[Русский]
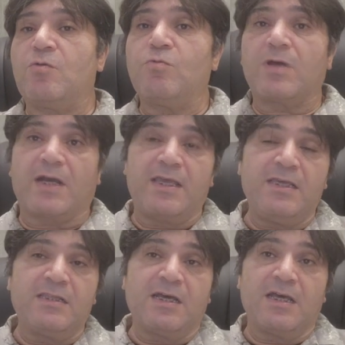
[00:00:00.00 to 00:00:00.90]

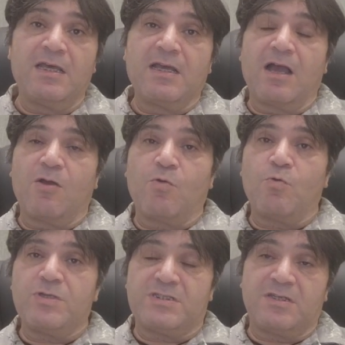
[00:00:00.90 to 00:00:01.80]
Украина как
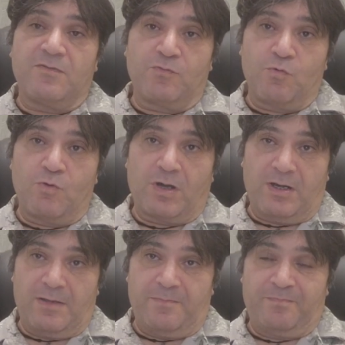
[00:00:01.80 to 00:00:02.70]
кость в
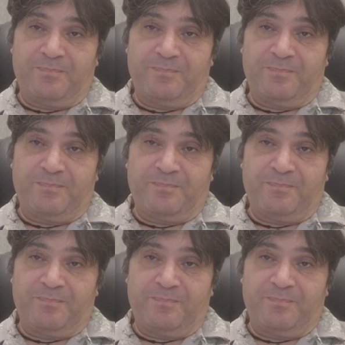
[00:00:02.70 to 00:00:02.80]
горле.